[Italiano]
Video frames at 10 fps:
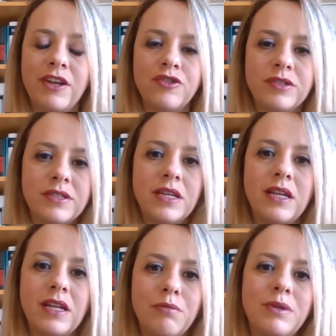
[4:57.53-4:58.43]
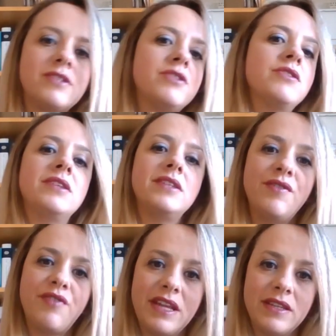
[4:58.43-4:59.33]
alla necessità della popolazione di
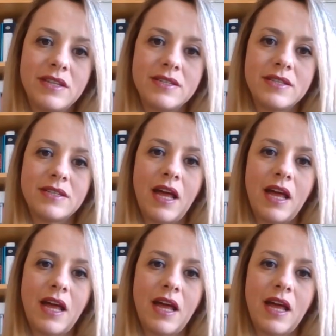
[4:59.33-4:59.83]
difendersi